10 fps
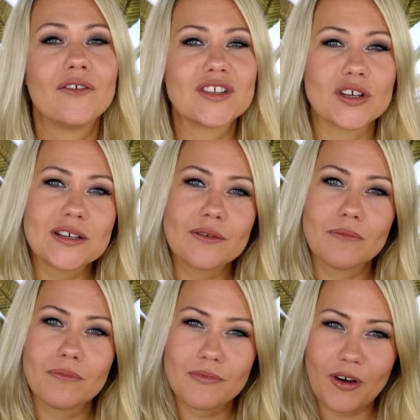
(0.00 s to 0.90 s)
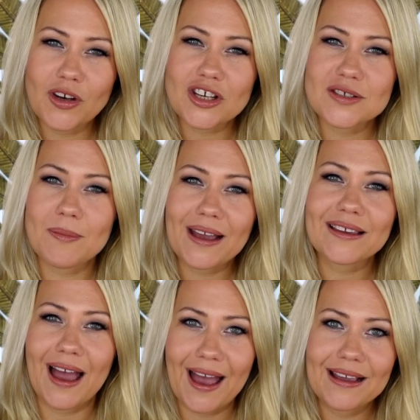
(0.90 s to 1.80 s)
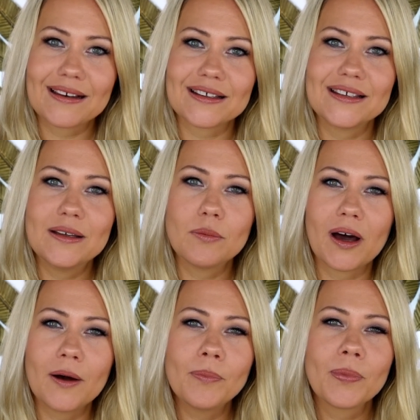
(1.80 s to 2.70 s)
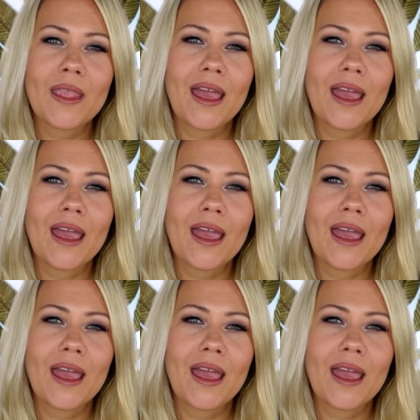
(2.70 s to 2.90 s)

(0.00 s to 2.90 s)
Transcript: Solche Foundations mag ich eigentlich lieber,